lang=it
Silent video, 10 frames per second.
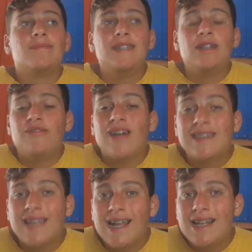in
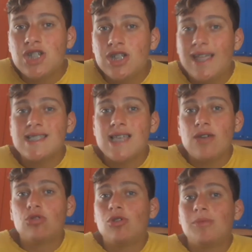fantacalci da
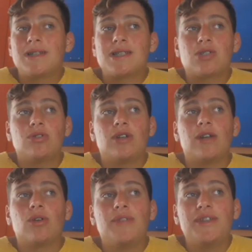6-8 persone
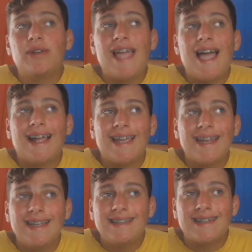non lo vedo
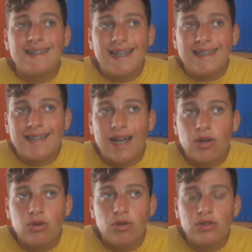neanche nei tre di
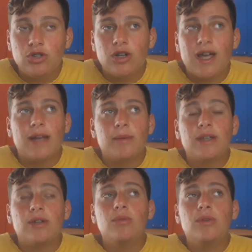attacco titolari
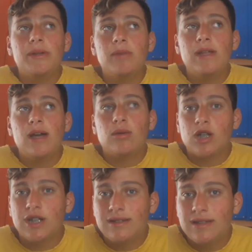perché comunque Riberia ha
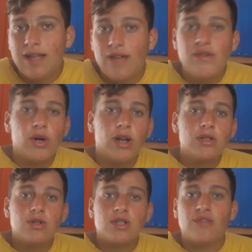una certa età è vero
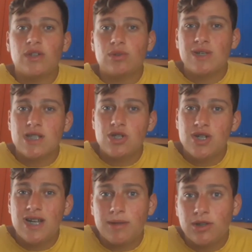l'anno scorso ha fatto una
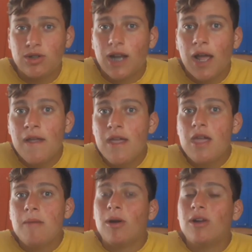stagione la madonna
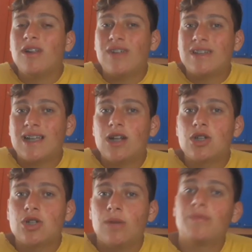però nel
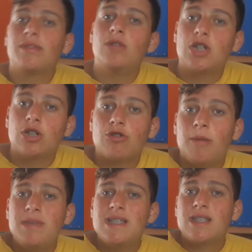fantacalcio il
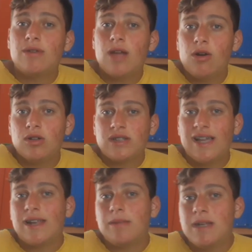centrocampista è una
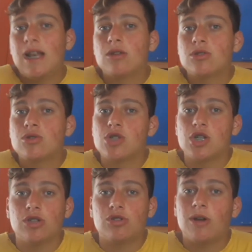cosa e Riberia l'anno
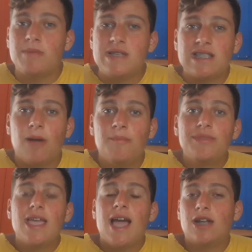scorso a centrocampista
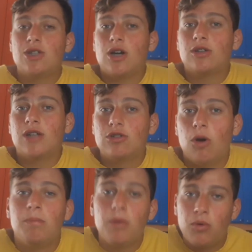ha giocato da
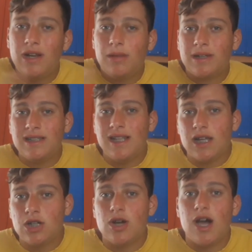top quelle partite
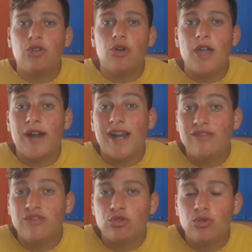che ha giocato e non era
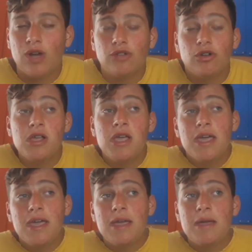infortunato
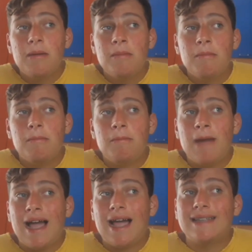
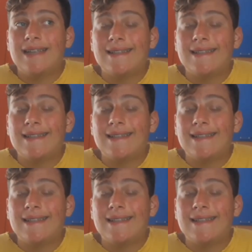ma da